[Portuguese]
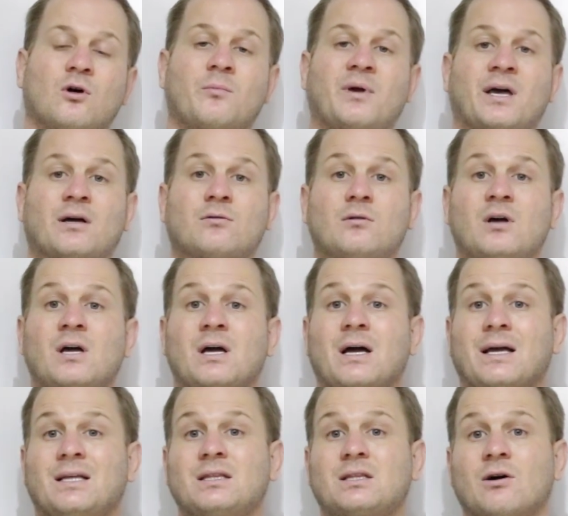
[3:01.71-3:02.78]
glomérulo,
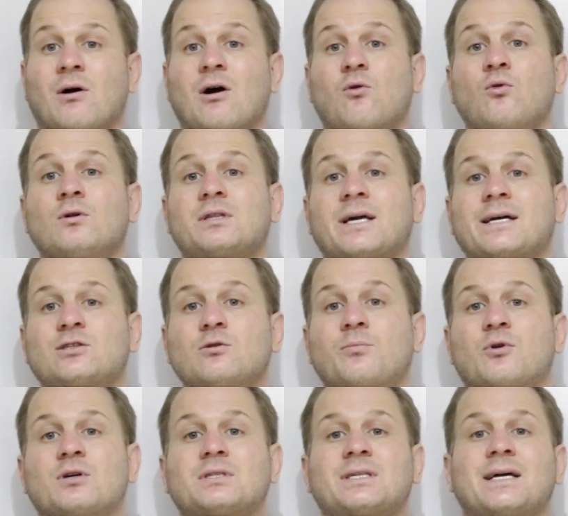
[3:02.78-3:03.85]
então acontece o
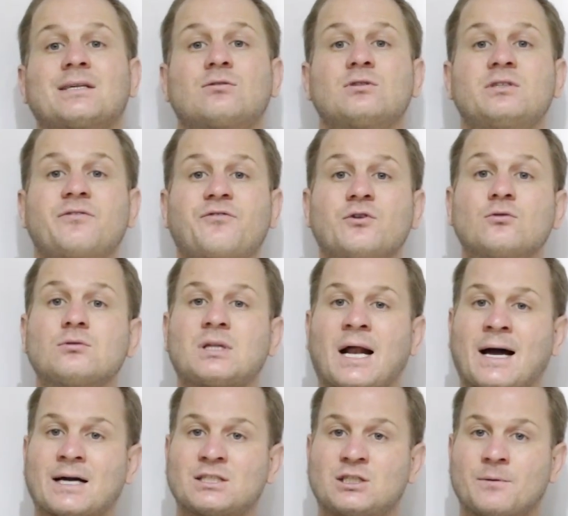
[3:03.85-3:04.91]
processo de
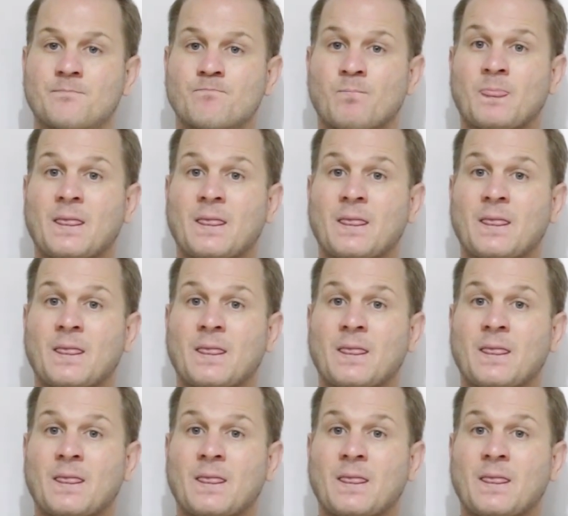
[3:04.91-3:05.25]
filtragem.